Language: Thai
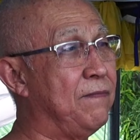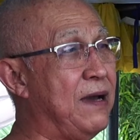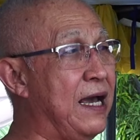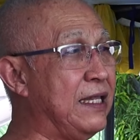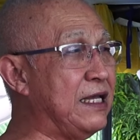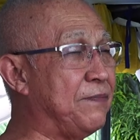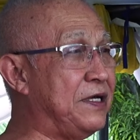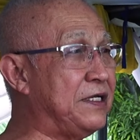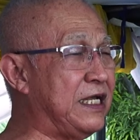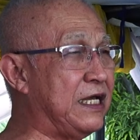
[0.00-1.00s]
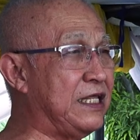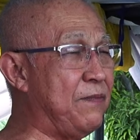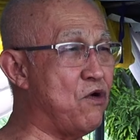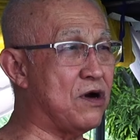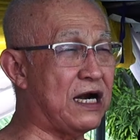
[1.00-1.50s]
แม้จะเป็นสิ่งที่
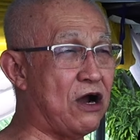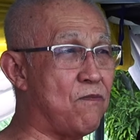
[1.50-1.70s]
พวกเรา